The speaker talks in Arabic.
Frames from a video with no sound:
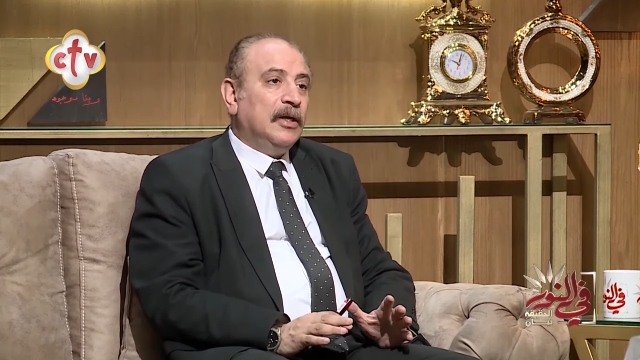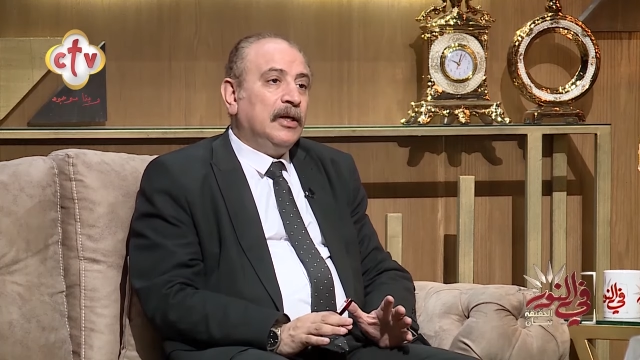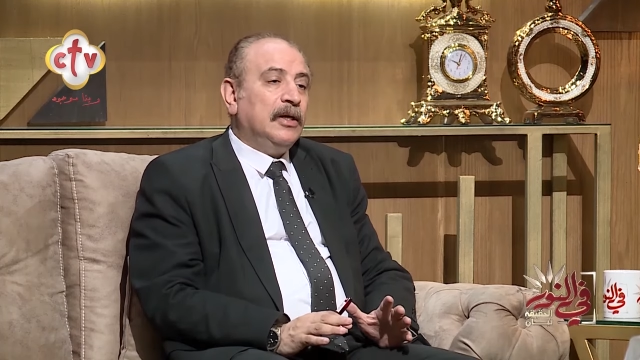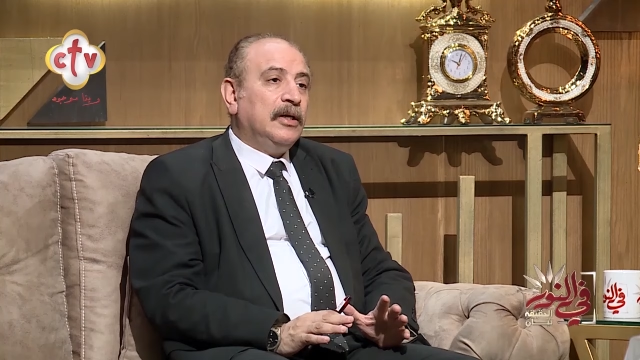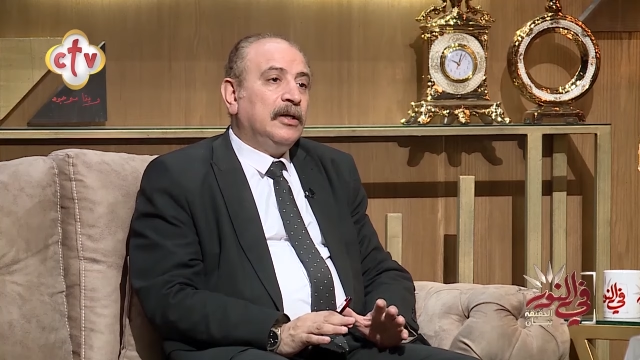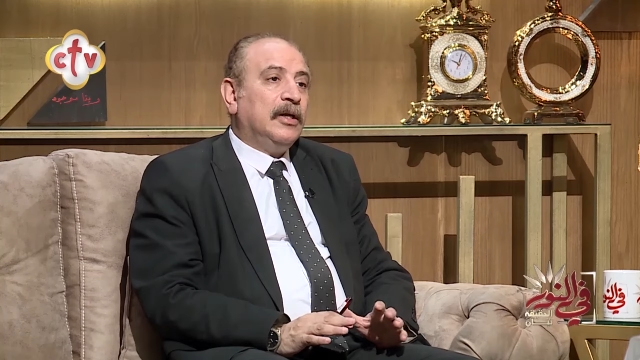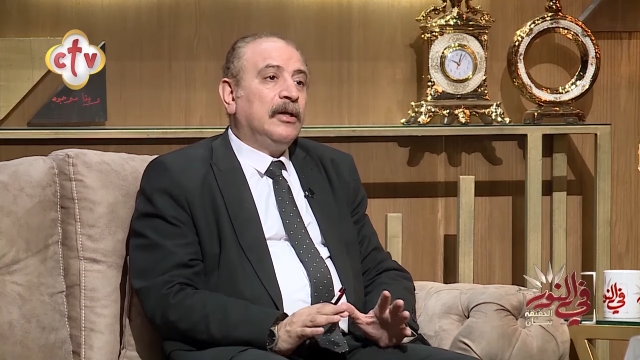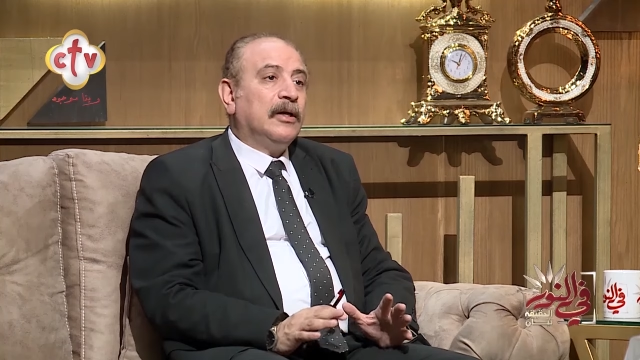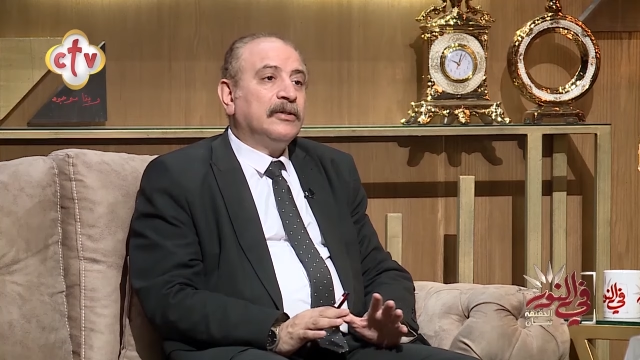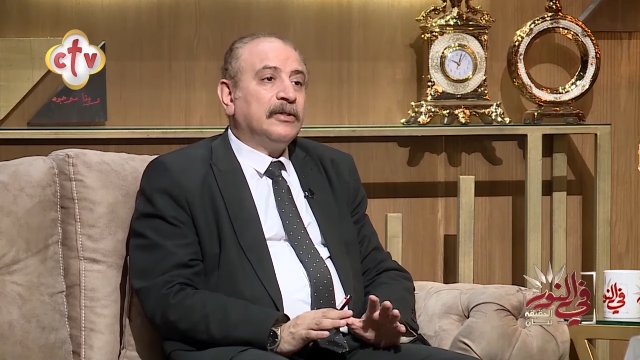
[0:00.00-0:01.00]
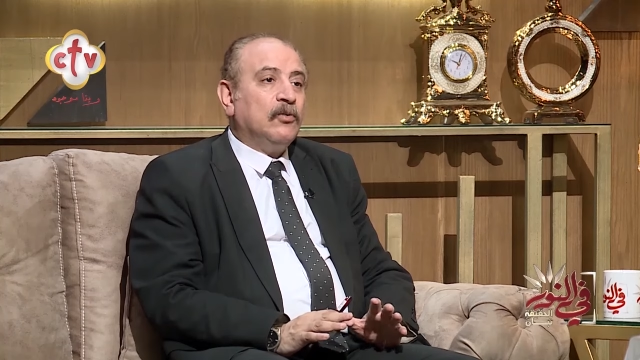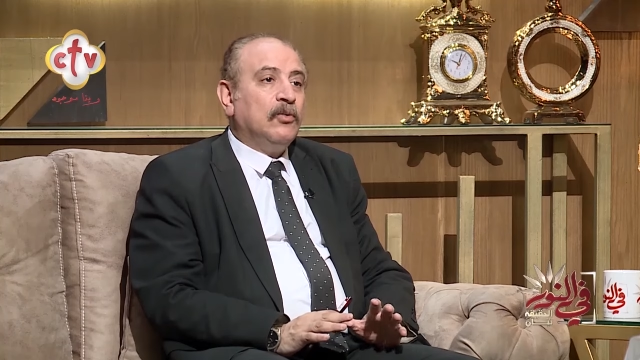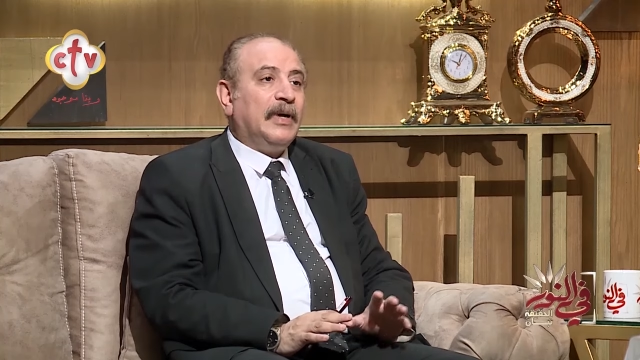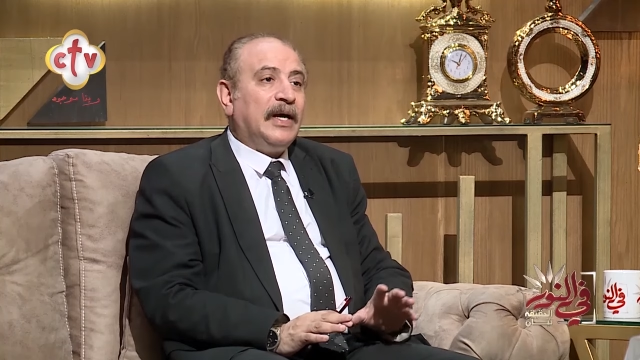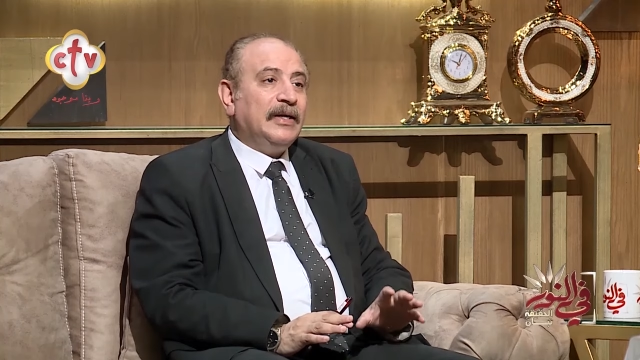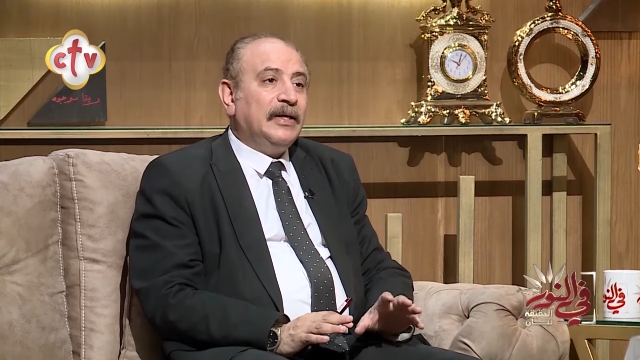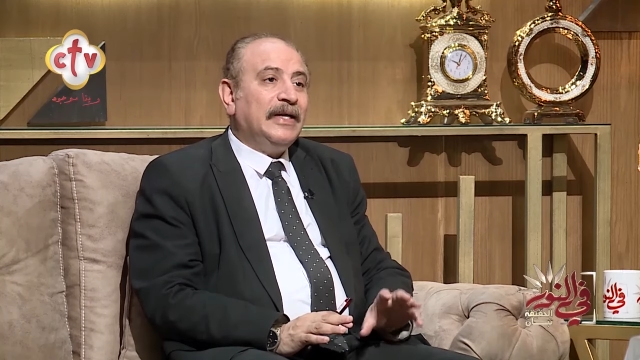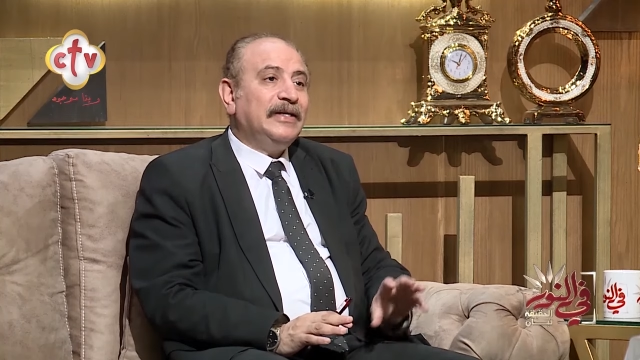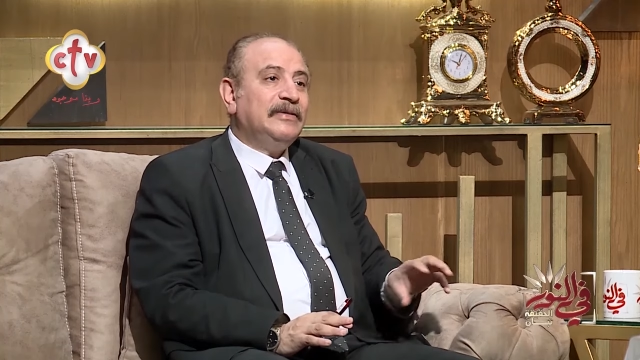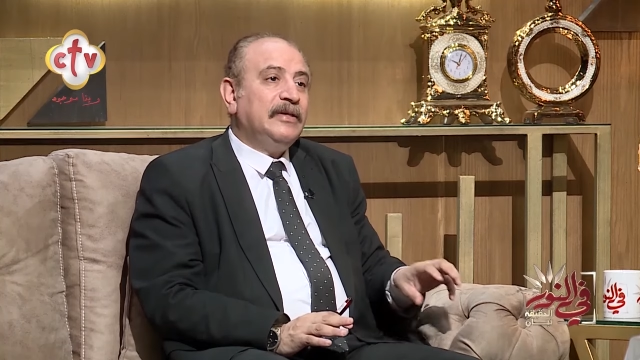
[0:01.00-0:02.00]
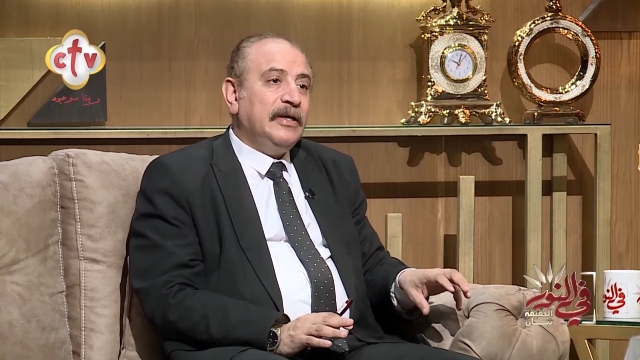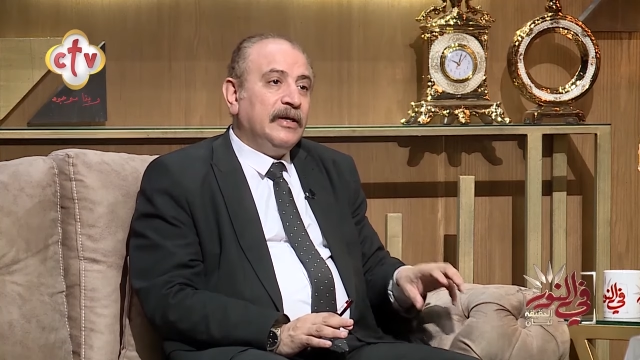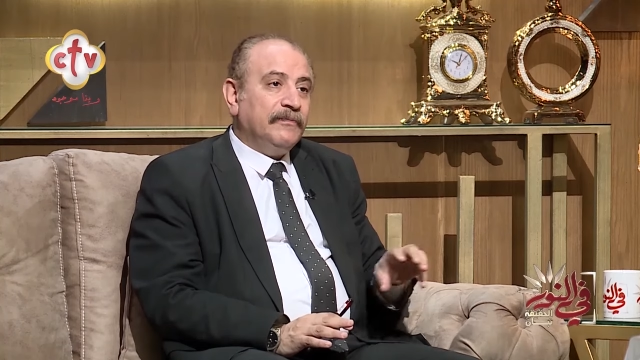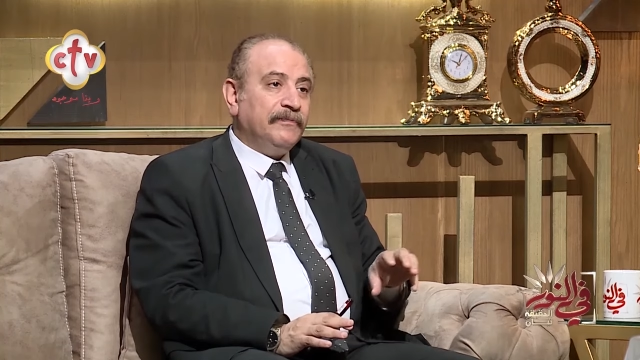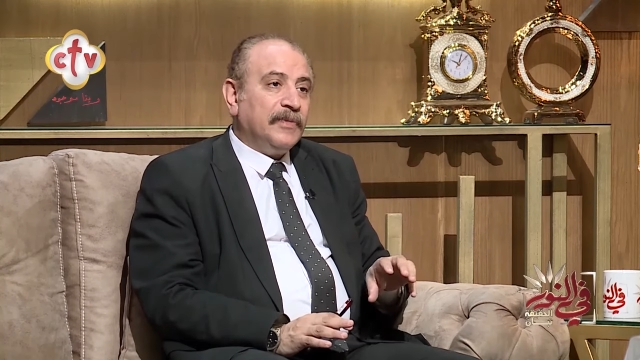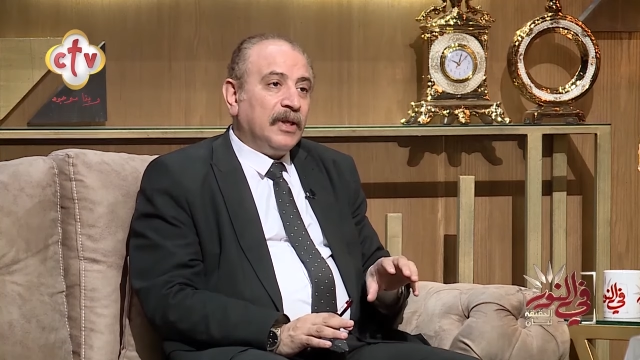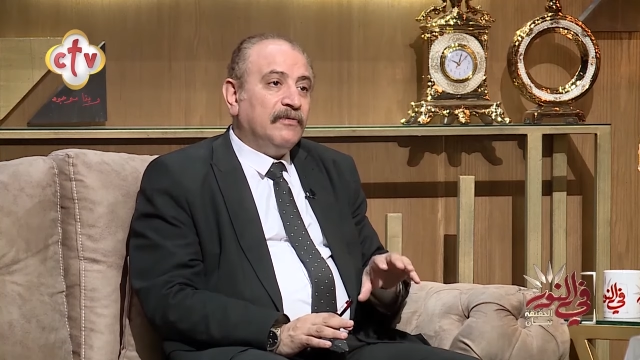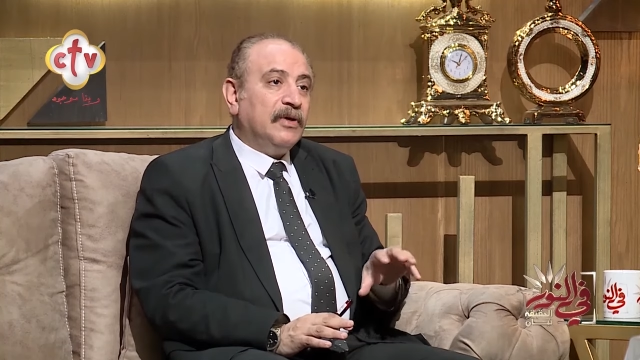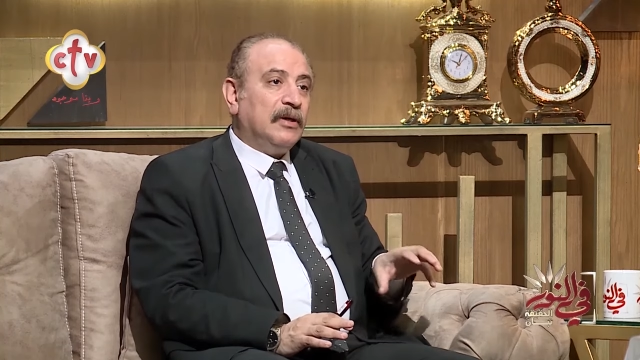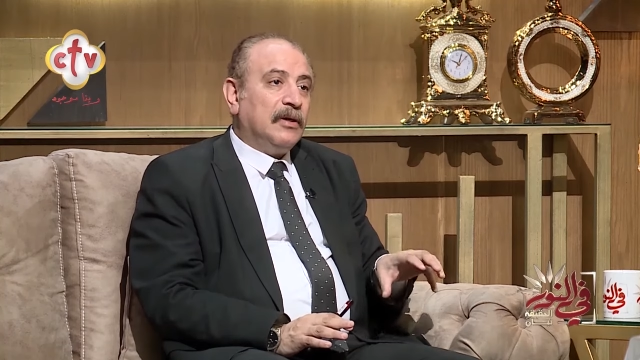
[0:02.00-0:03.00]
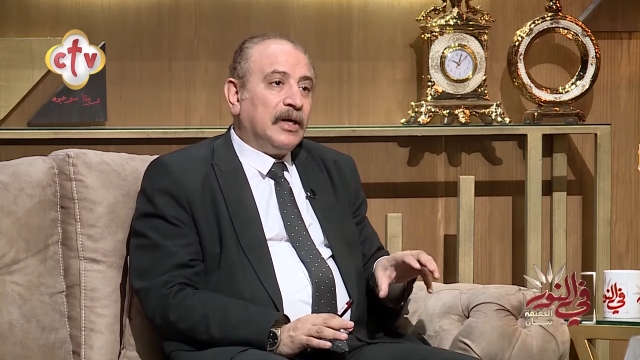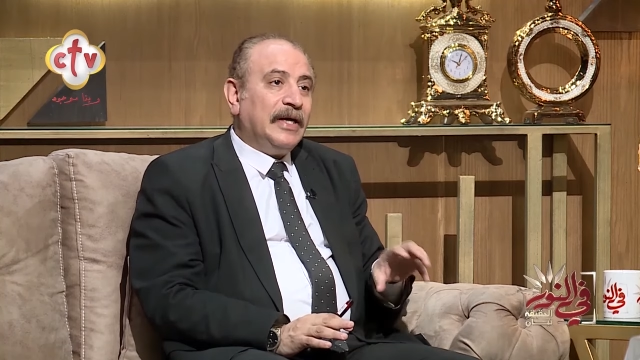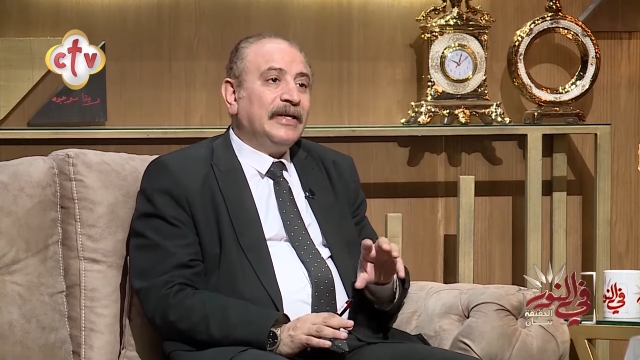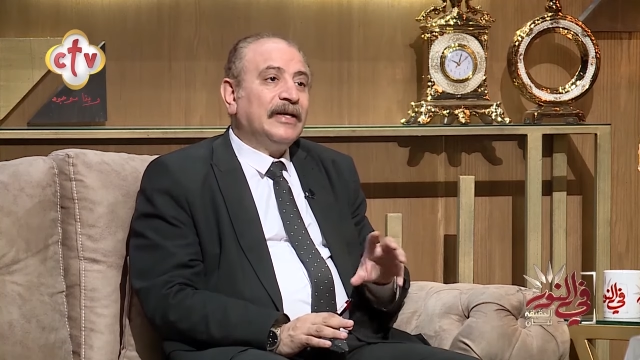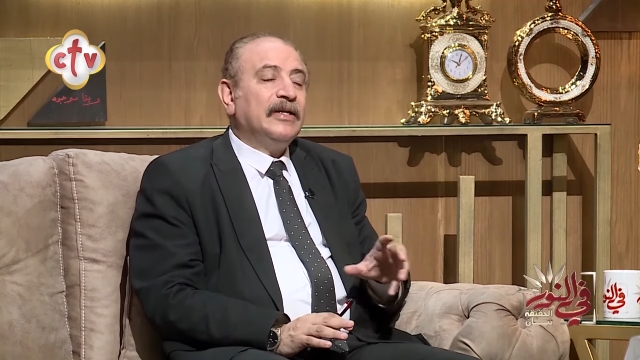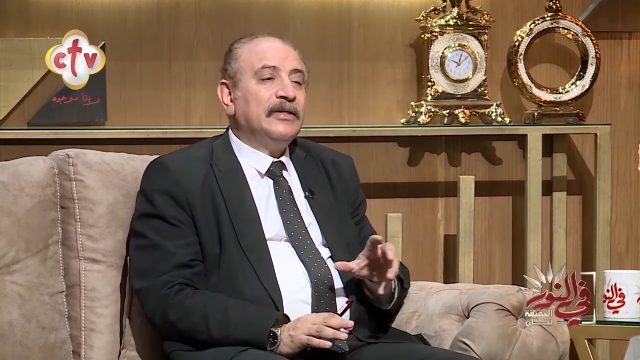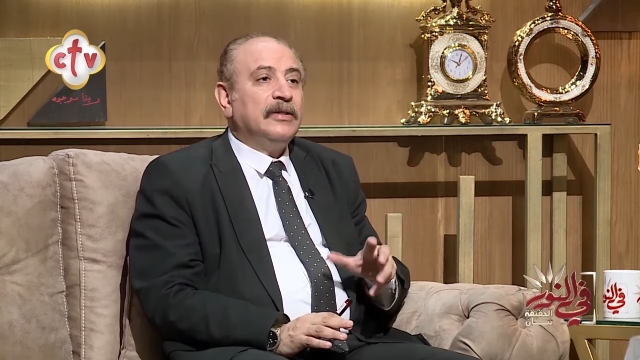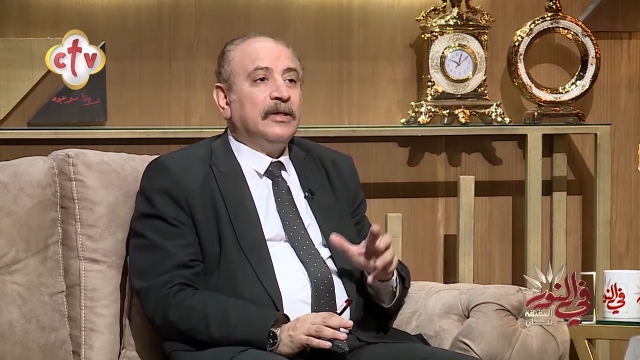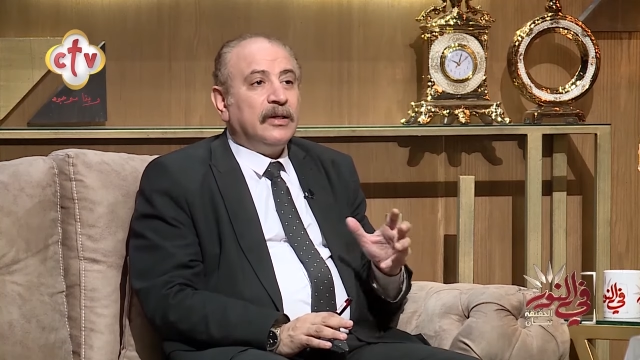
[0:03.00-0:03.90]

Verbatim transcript: آه، العلاقة تقوم على الندية في العلاقه ايا كانت